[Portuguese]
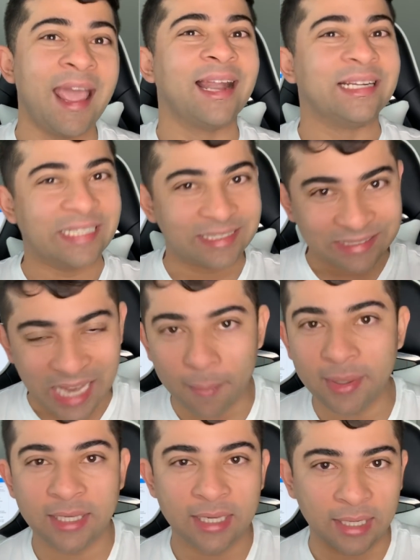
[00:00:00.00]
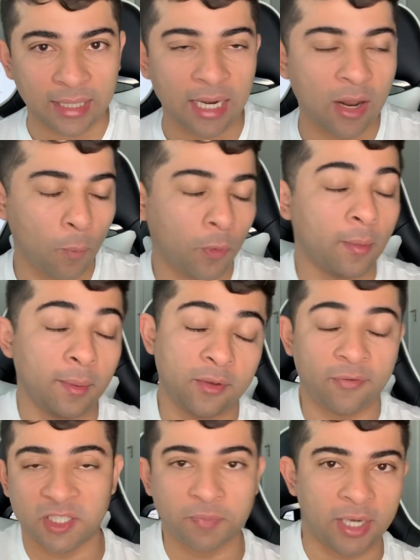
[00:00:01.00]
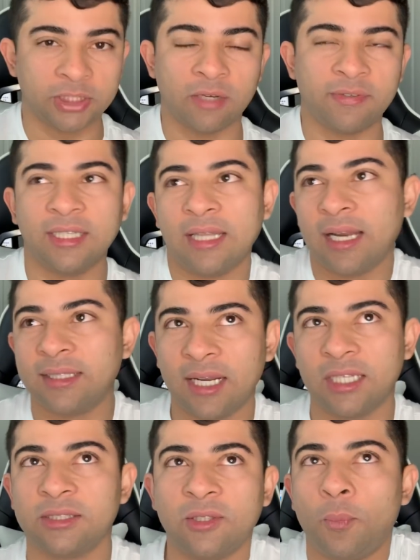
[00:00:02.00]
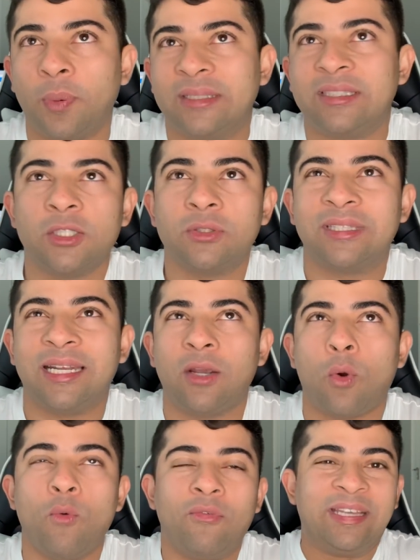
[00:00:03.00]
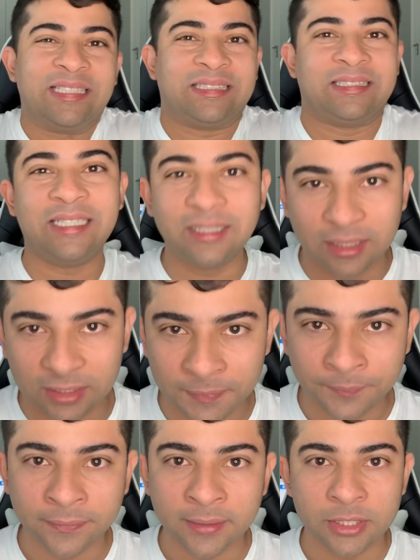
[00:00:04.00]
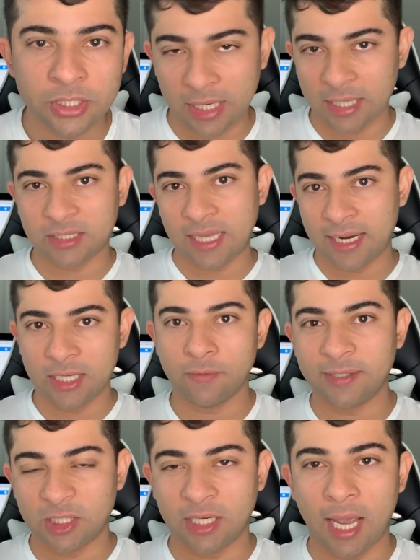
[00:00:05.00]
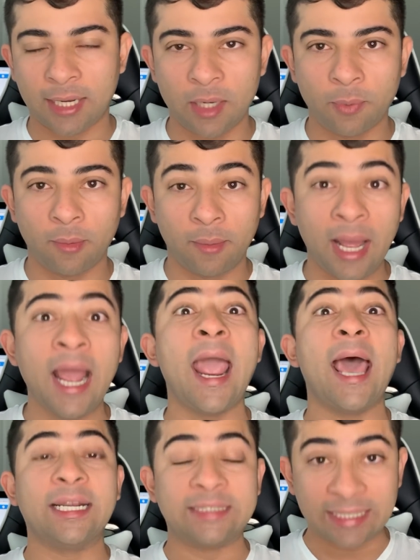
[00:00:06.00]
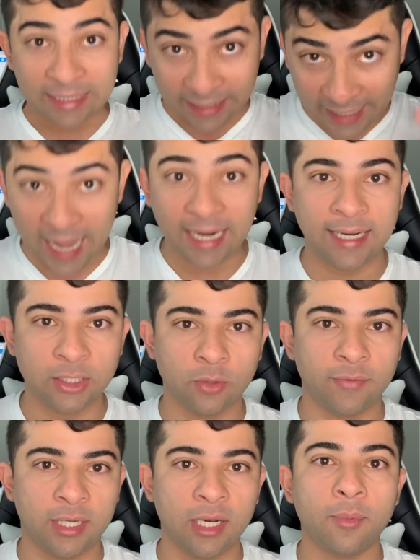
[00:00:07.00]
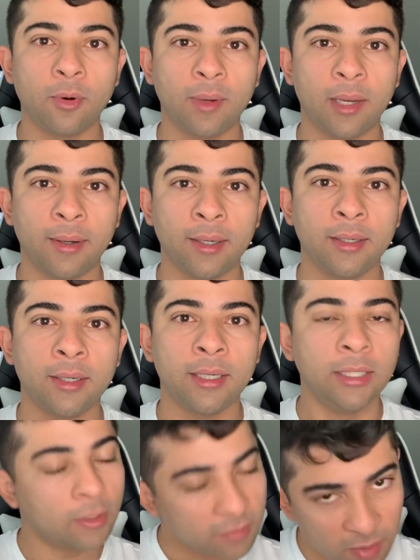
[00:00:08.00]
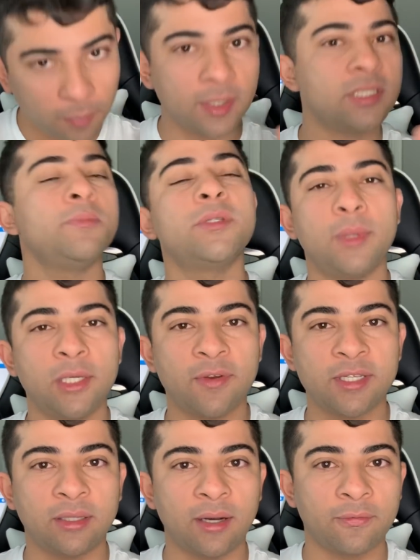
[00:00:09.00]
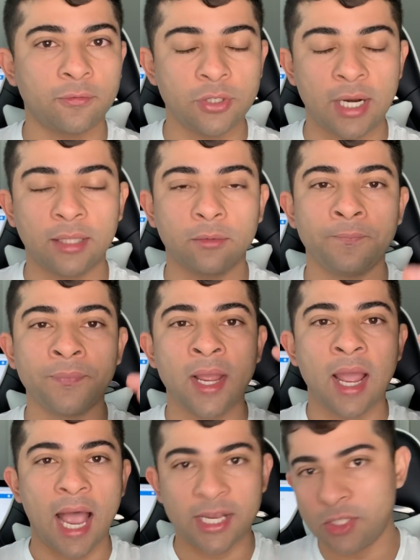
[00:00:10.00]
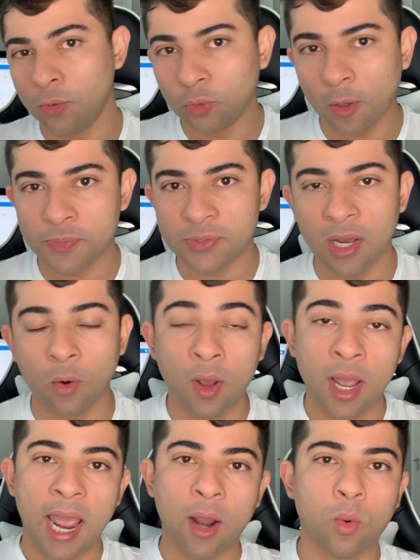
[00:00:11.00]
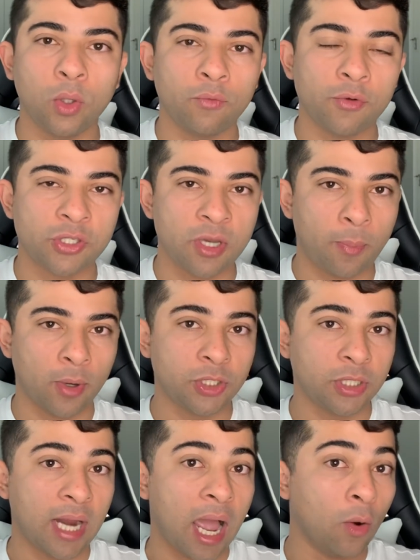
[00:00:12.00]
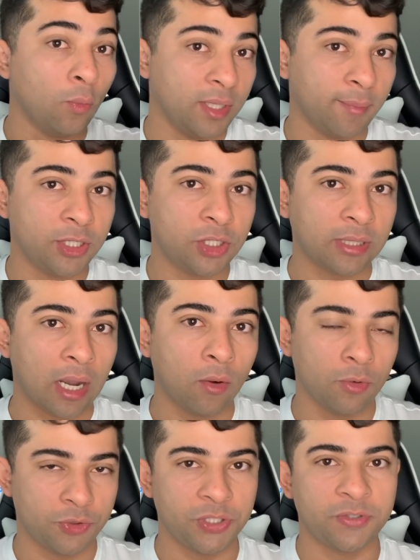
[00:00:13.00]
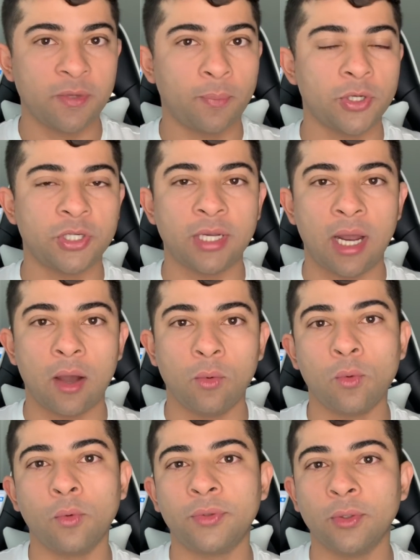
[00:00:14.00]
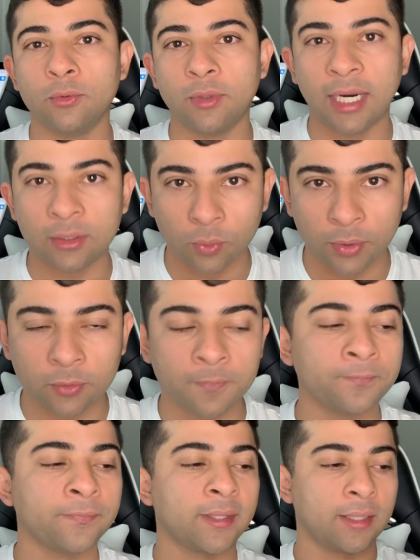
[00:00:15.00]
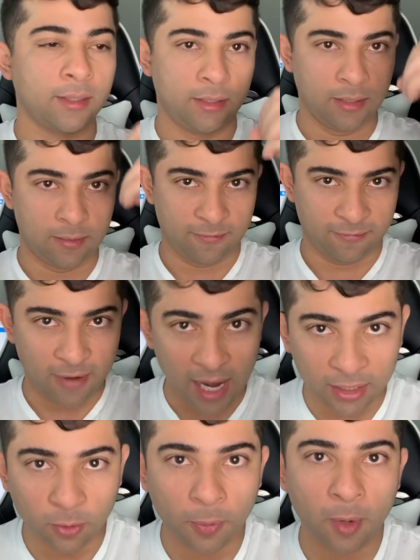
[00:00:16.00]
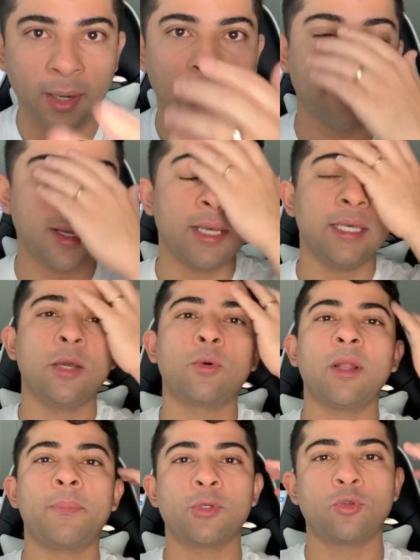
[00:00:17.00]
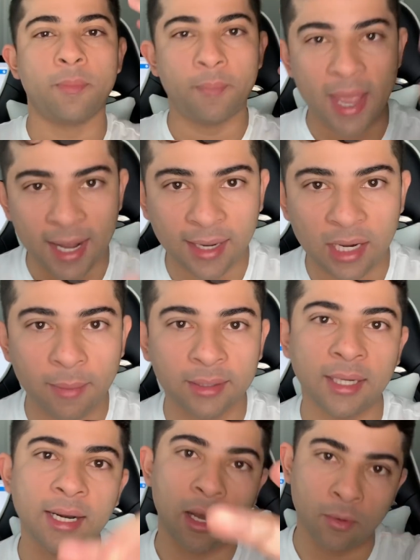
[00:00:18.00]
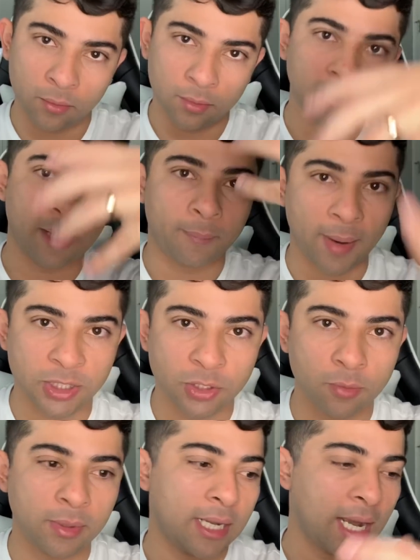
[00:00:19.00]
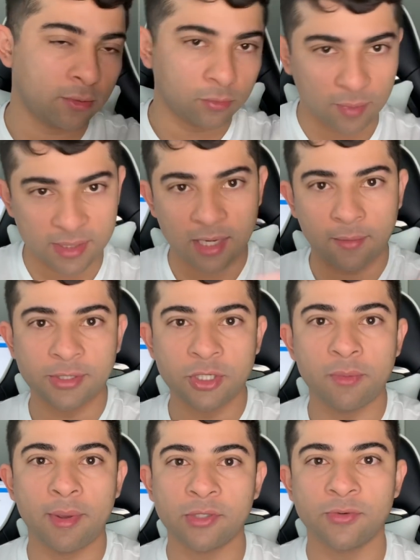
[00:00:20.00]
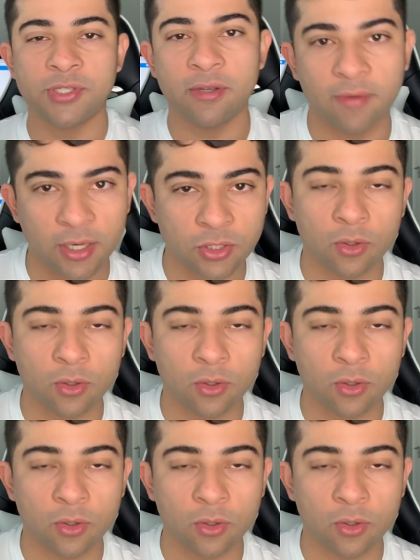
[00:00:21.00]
Elas já sabem que aquele é um problema que faz parte da vida delas e elas não precisam serem convencidas de que elas querem resolver aquele problema. Elas já querem resolver aquele problema. Então você pode simplesmente fazer tráfego direto. A segunda opção é quando você pode criar um imã digital, ou seja, você pode criar um conteúdo gratuito que fala do problema e quando a pessoa pega aquele material, na página de obrigado, na sequência de e-mails, você vende.